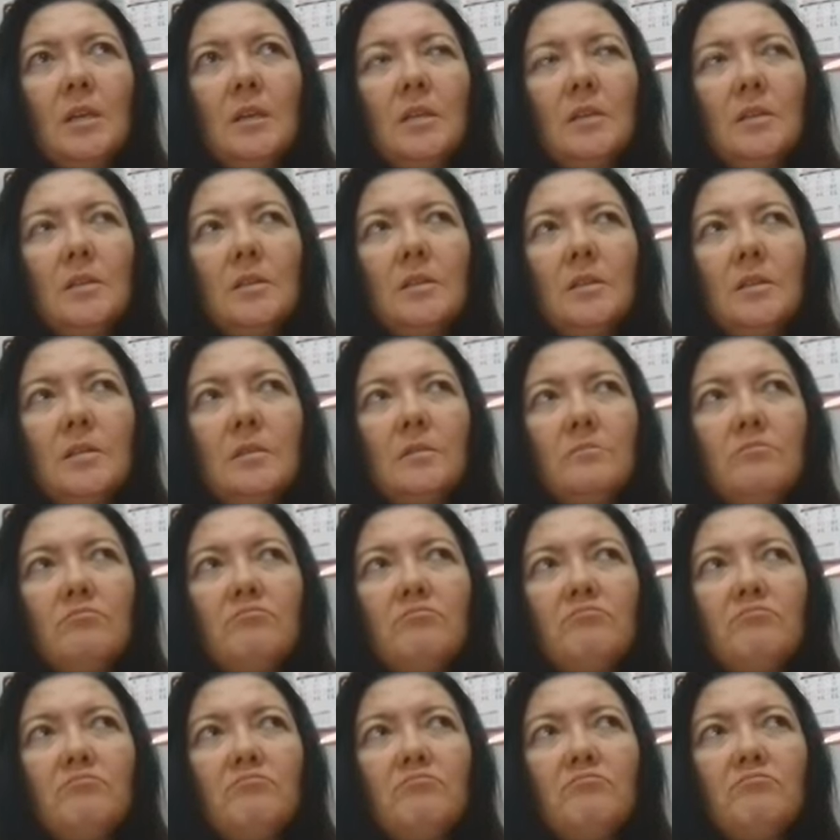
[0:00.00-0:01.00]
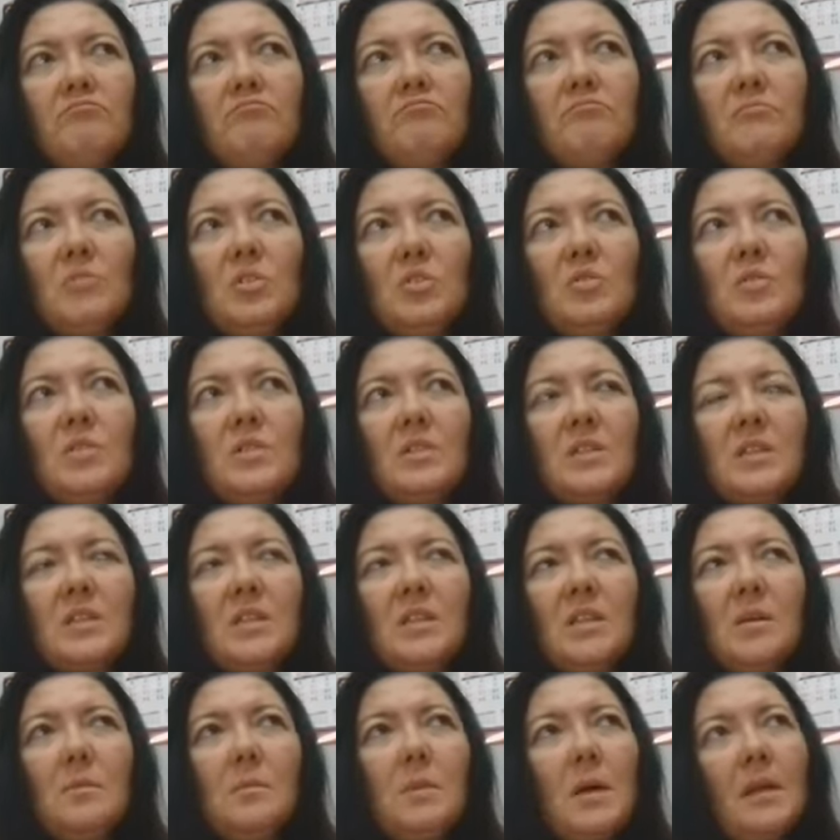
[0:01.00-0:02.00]
E,
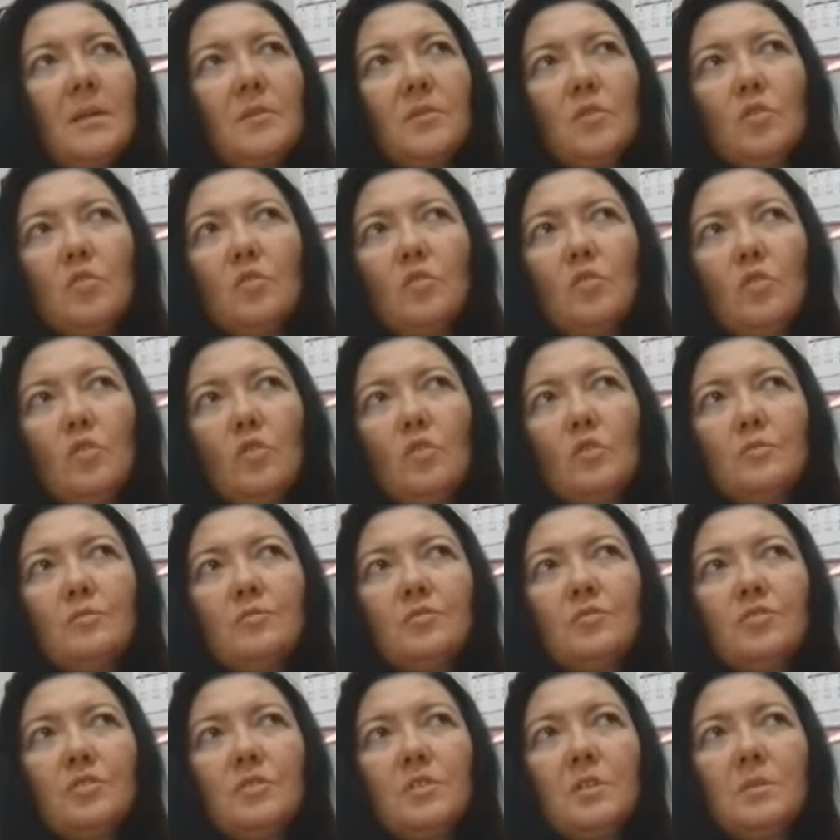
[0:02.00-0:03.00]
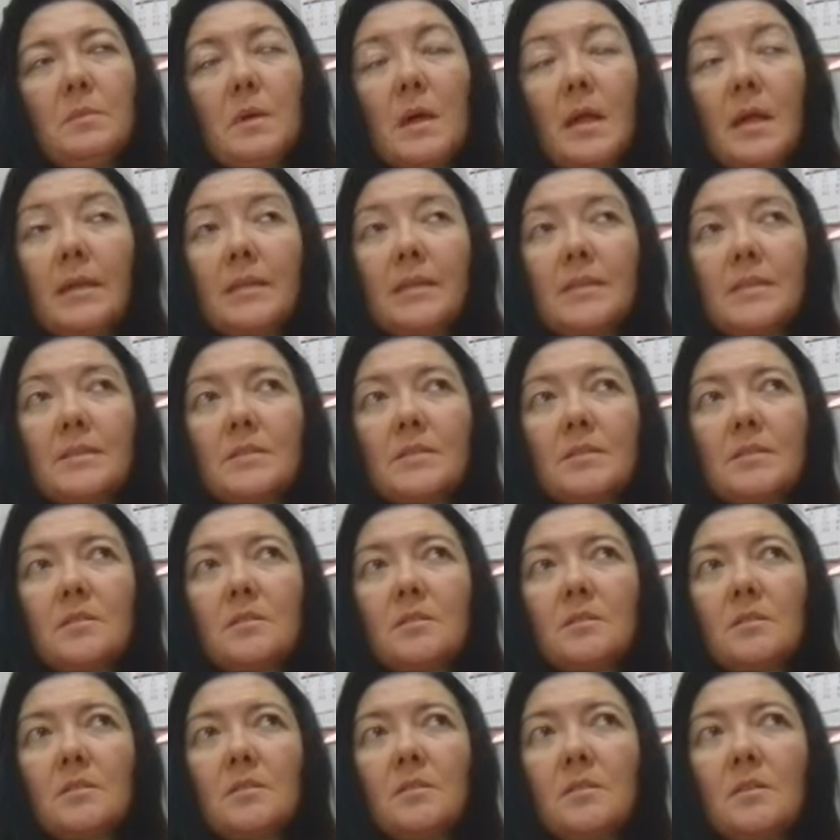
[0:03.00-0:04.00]
dolayısıyla ben de öyle olmuştu. Tabii
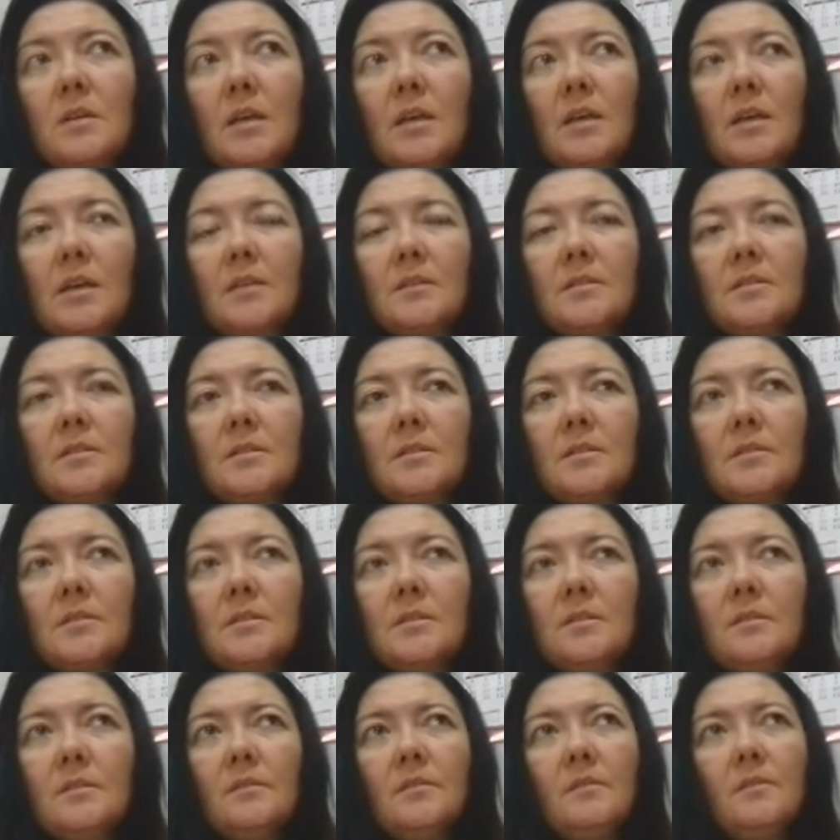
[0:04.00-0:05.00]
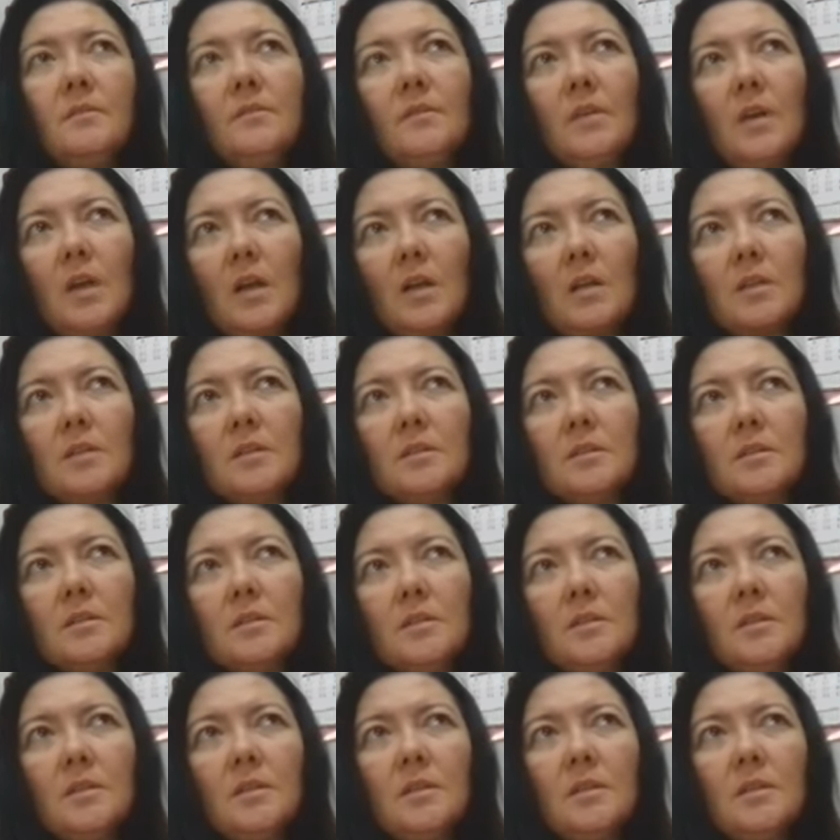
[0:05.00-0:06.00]
herkesin hayatı
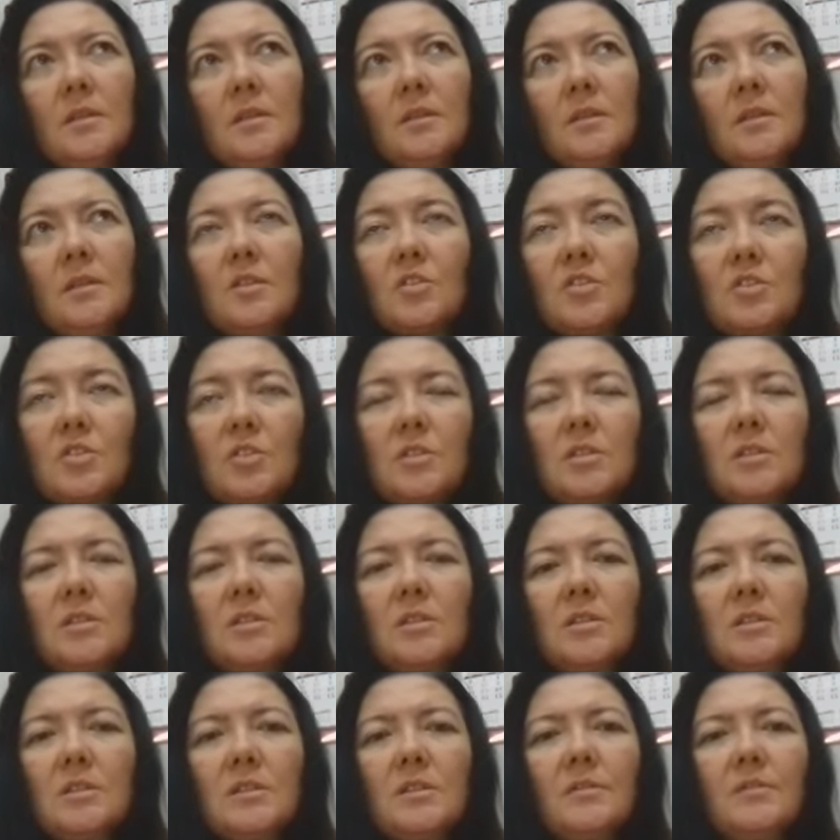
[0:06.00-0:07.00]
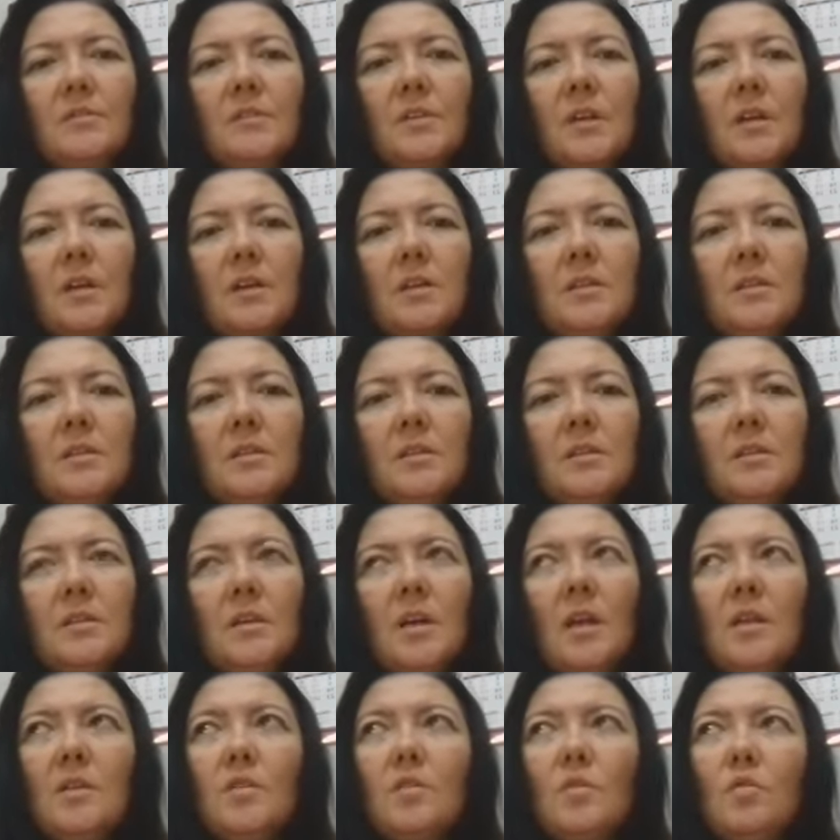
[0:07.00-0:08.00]
farklı. Yaşadıkları da
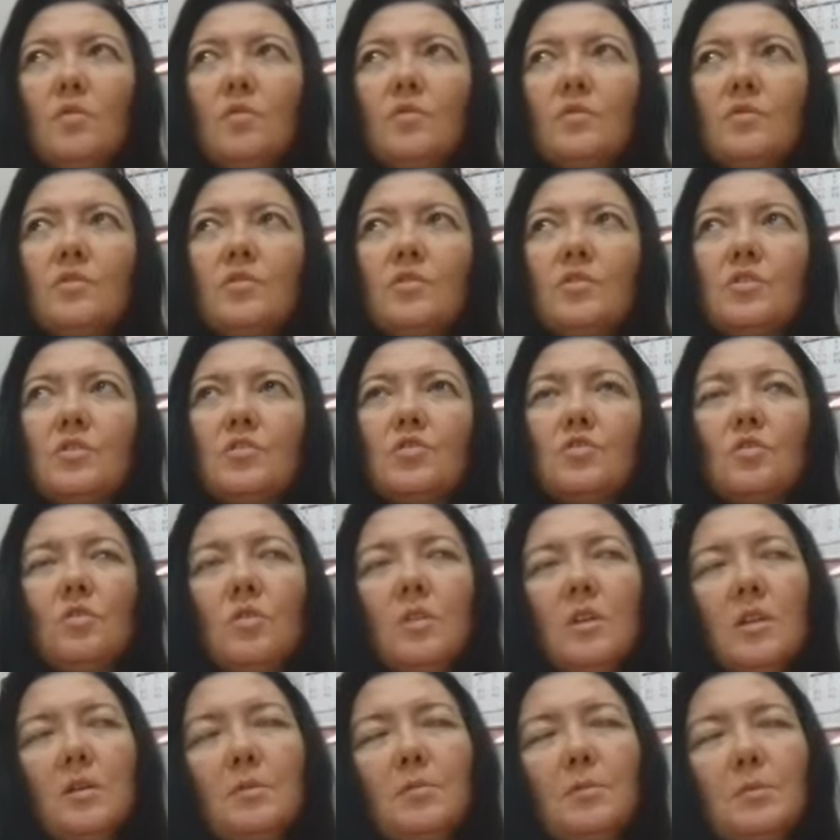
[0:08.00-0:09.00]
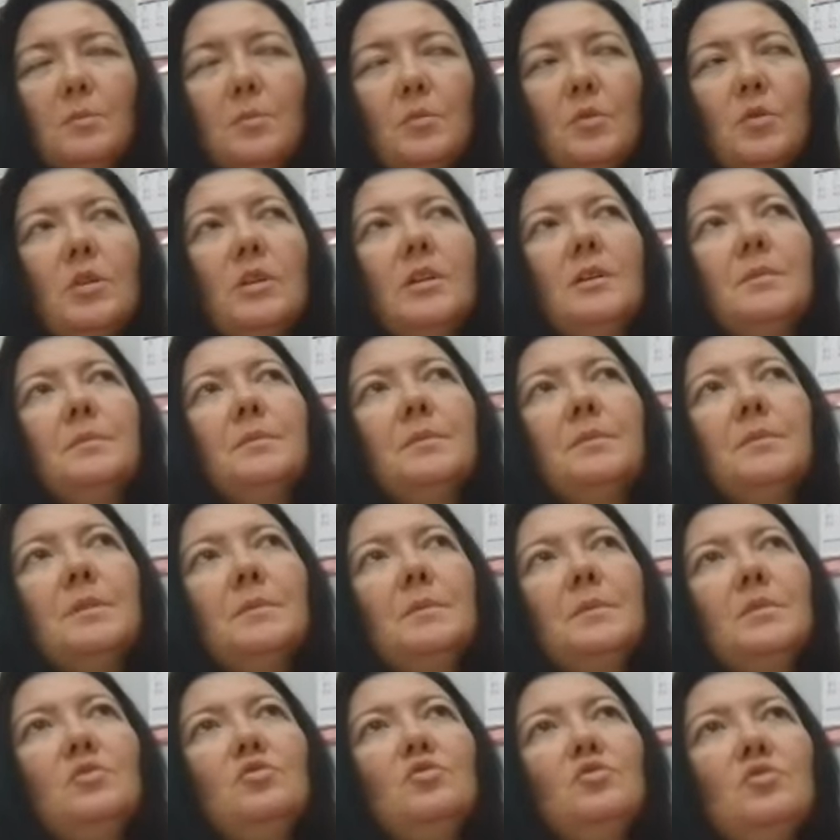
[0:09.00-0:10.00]
farklı. Hani onun için şöyle yapın, böyle
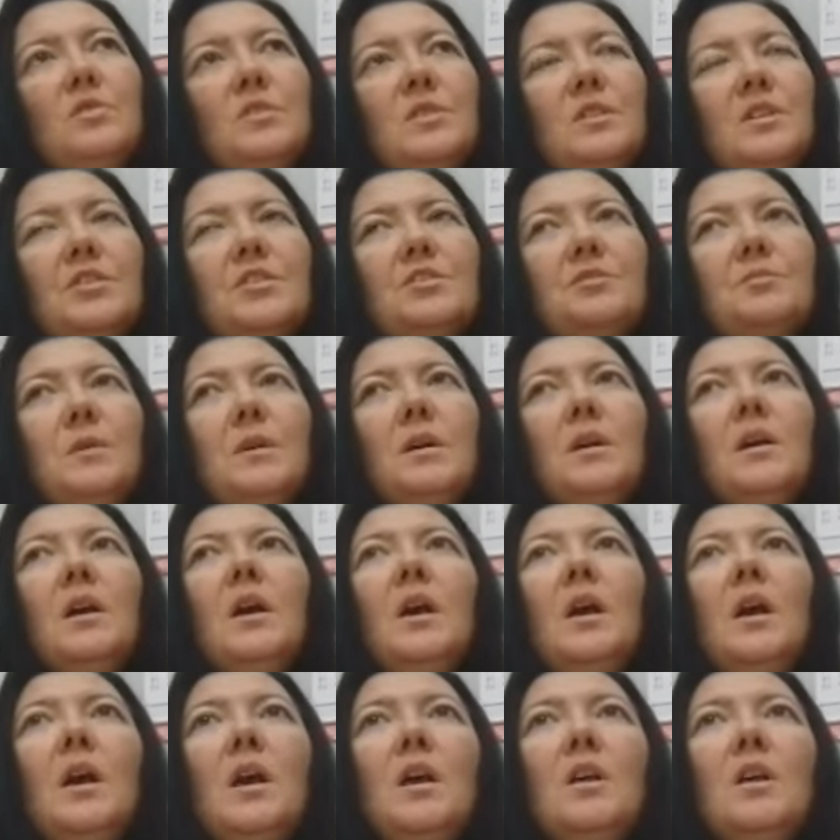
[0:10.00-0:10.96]
yapın demek çok saçma.